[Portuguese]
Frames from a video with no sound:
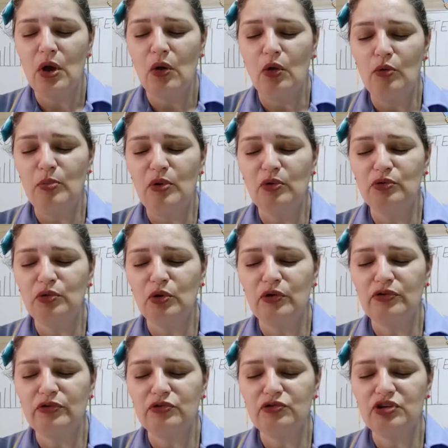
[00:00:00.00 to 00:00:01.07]
O pão
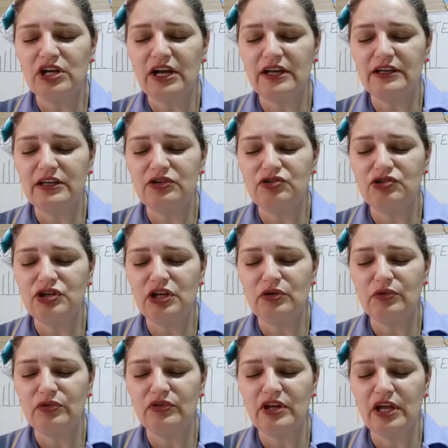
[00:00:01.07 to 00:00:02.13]
nosso de cada dia
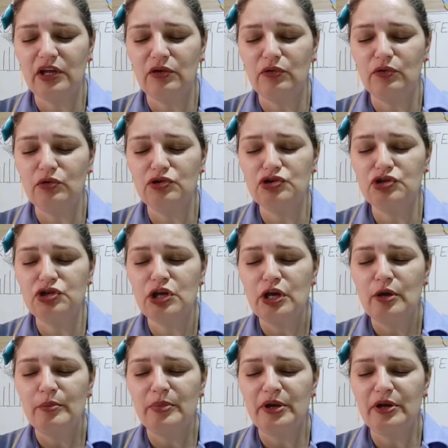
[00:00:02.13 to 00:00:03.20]
nos dai hoje,
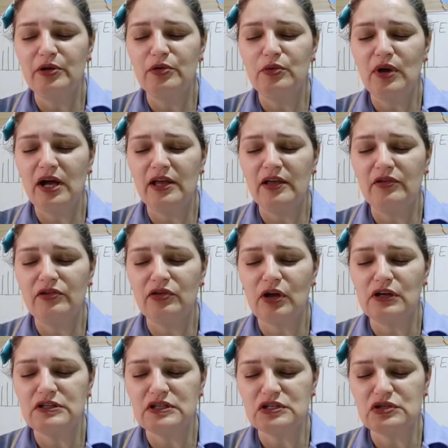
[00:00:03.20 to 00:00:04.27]
perdoai as
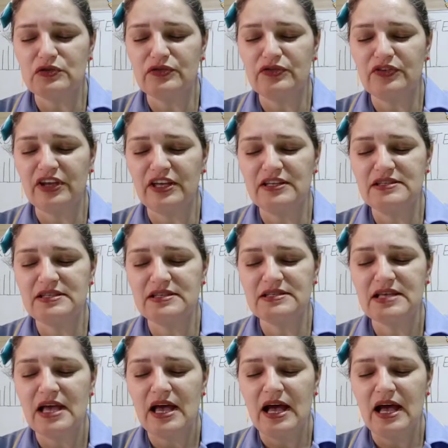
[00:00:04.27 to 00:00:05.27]
nossas ofensas,